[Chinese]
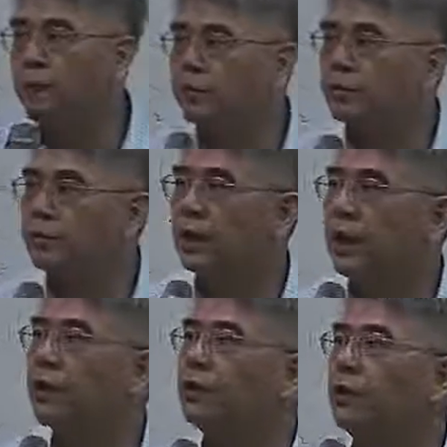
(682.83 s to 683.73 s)
method
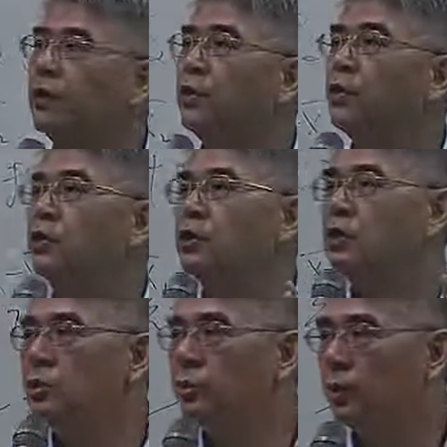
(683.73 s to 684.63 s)
它的
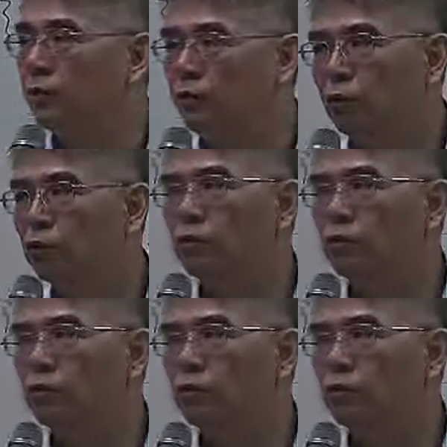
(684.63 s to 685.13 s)
基本的风